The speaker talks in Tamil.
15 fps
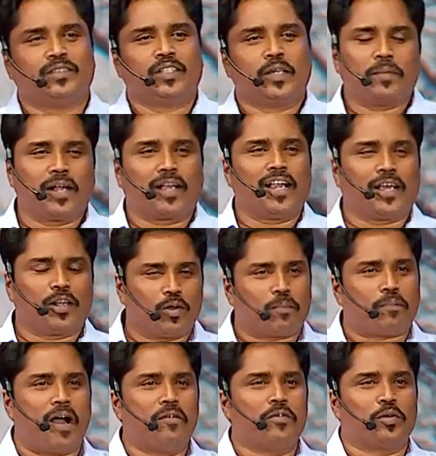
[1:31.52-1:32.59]
இப்போ நான் கேட்கறது ஒரு
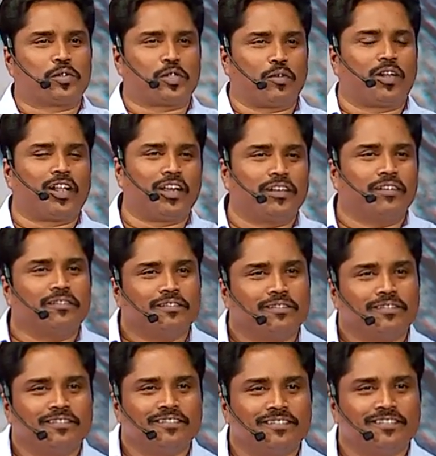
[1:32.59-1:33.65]
பாவி ஒருத்தர் வராரு
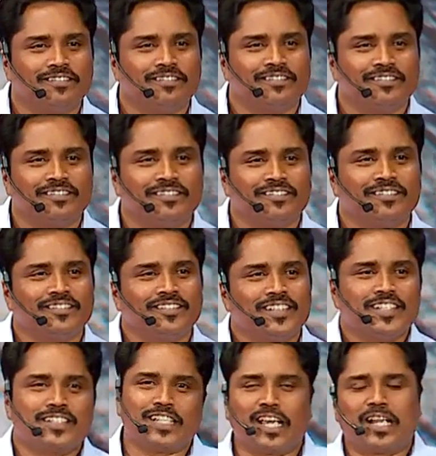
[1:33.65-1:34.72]

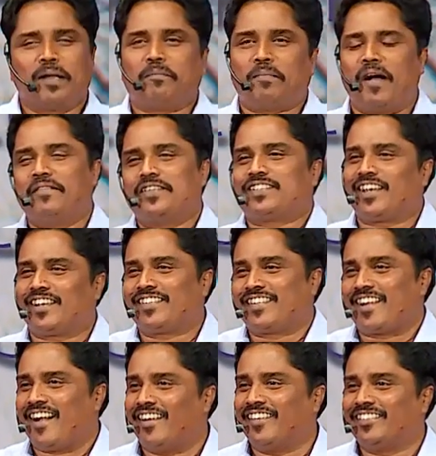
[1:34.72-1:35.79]
சார் நான் பாவி
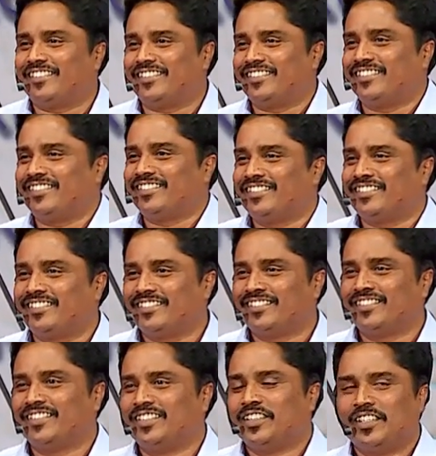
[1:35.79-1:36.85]
சார்ன்றான்
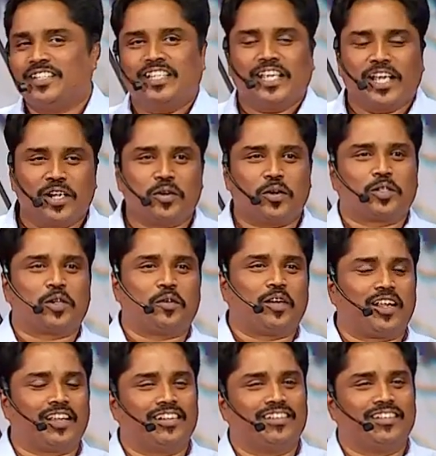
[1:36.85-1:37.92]
இங்கிட்டு ஒருத்தர்
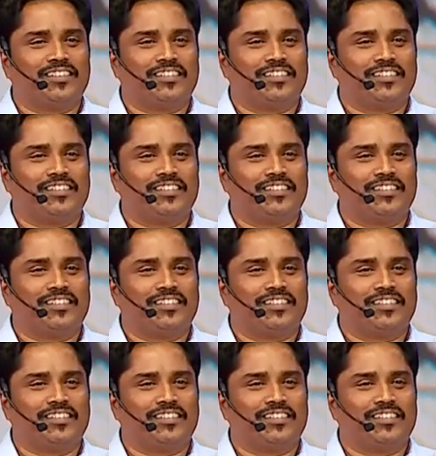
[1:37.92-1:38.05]
வராரு